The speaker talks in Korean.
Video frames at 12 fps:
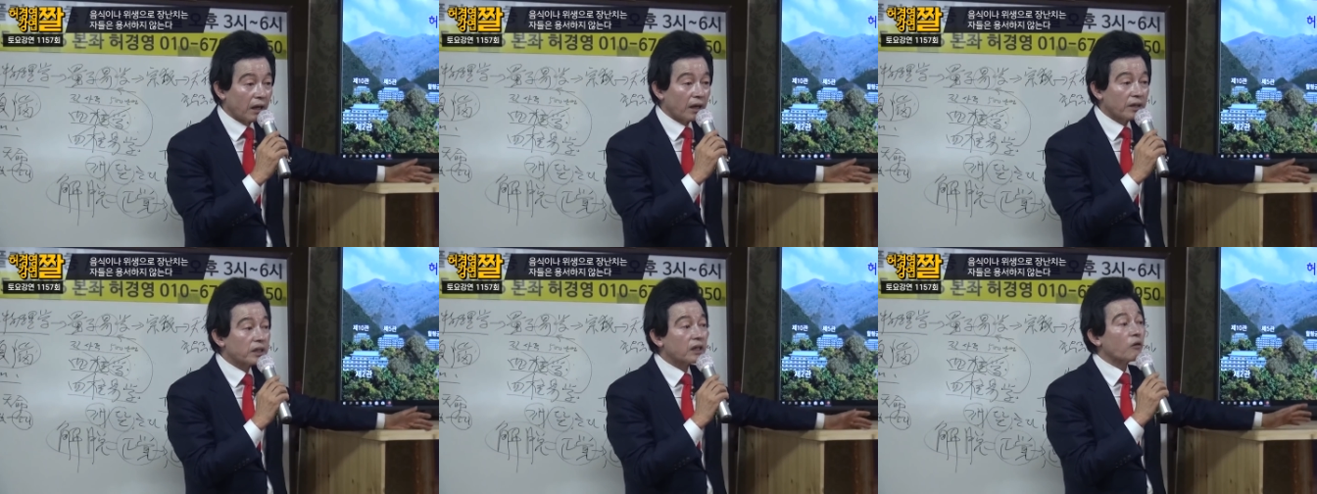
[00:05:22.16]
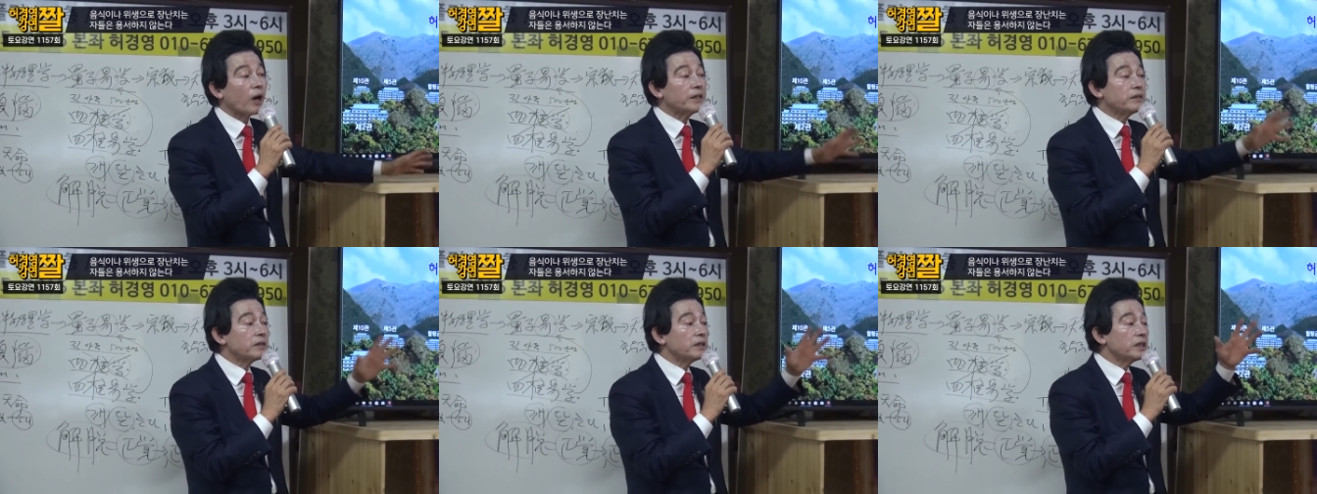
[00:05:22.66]
이제는
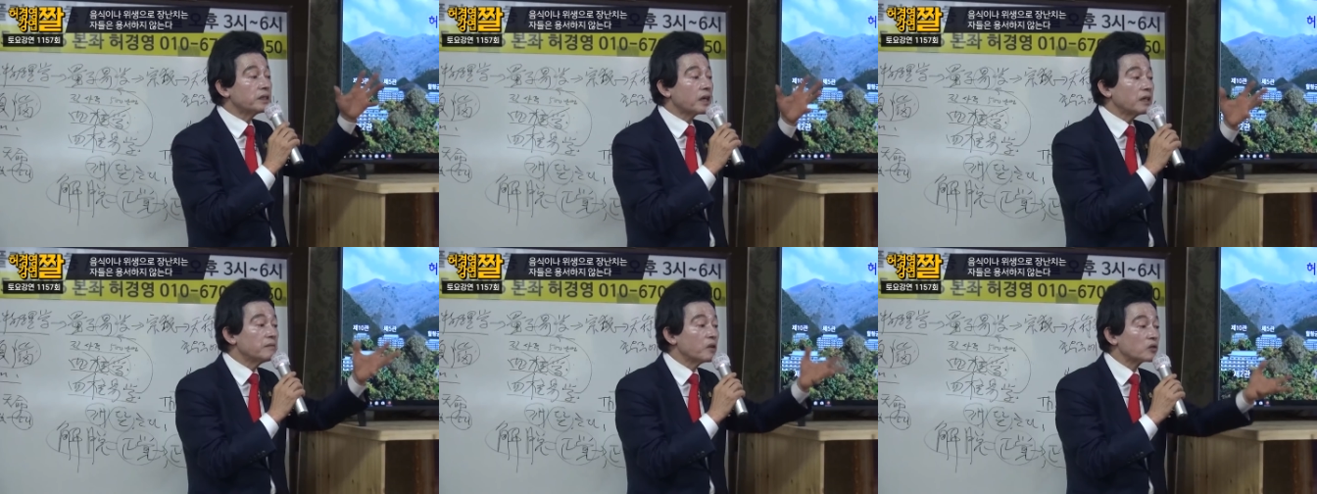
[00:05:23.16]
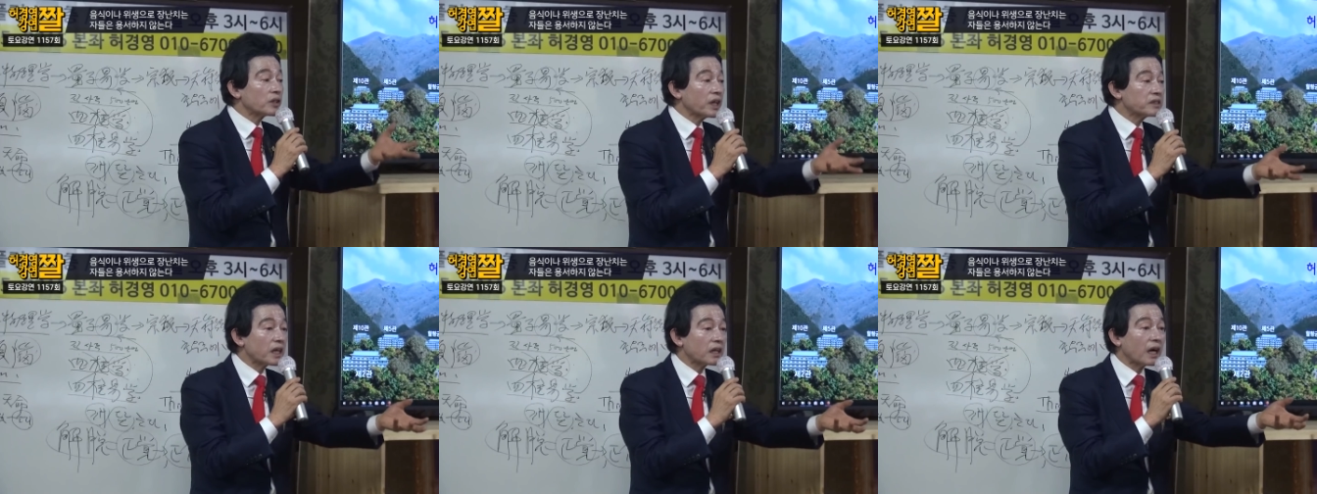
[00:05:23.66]
완전히 인간이 먹어도
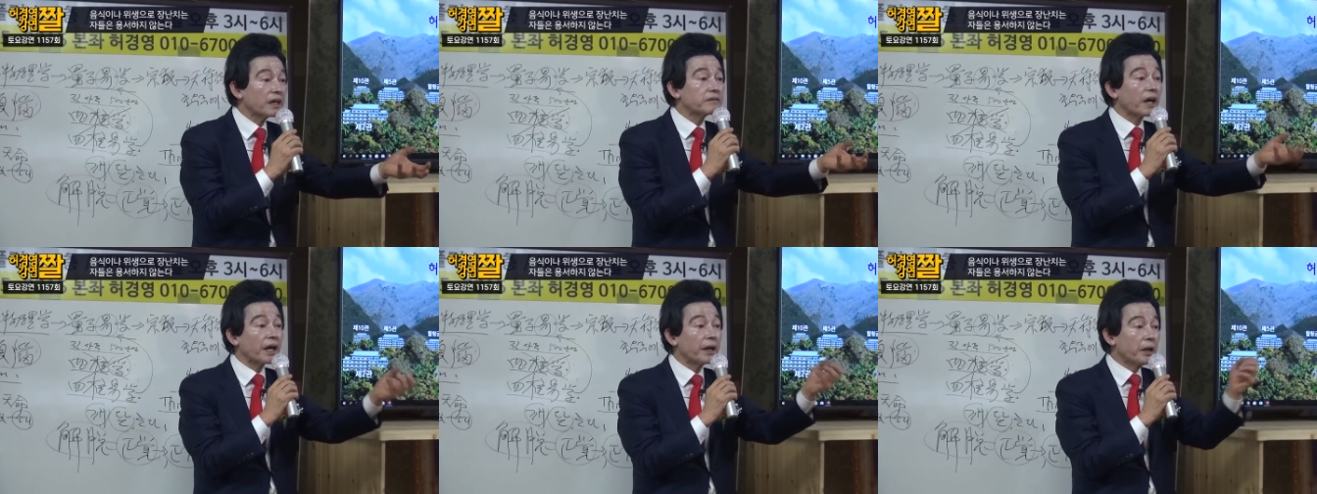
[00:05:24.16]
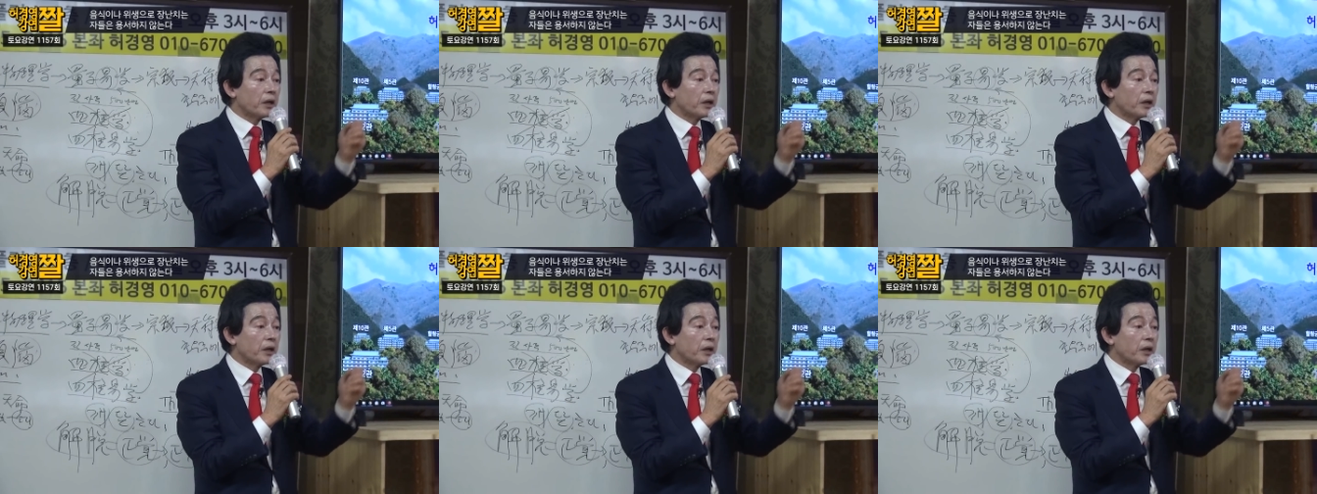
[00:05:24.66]
괜찮은 하이타이.